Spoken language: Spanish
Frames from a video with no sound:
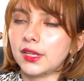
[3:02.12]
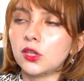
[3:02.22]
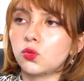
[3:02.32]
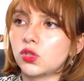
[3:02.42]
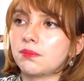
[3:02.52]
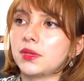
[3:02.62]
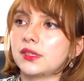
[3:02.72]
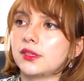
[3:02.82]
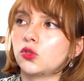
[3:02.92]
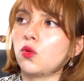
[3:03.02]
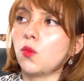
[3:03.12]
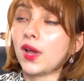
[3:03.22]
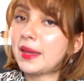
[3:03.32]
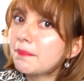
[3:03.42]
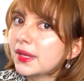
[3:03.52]
Y tú ya empiezas
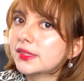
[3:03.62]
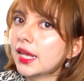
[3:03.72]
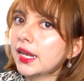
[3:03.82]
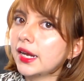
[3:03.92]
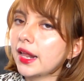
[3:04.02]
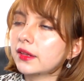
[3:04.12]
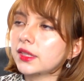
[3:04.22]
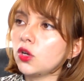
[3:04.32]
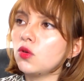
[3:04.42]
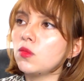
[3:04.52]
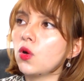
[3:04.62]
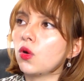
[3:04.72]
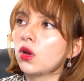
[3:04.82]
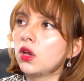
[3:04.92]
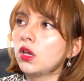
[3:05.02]
como, en vez de alegrarte,
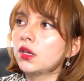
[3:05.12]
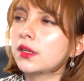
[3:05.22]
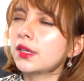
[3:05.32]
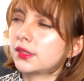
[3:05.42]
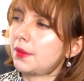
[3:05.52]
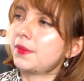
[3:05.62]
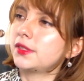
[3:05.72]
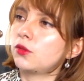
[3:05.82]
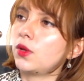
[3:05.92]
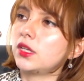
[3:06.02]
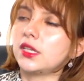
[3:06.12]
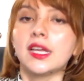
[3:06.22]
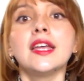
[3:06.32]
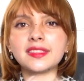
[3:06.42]
como ¿qué está pasando aquí?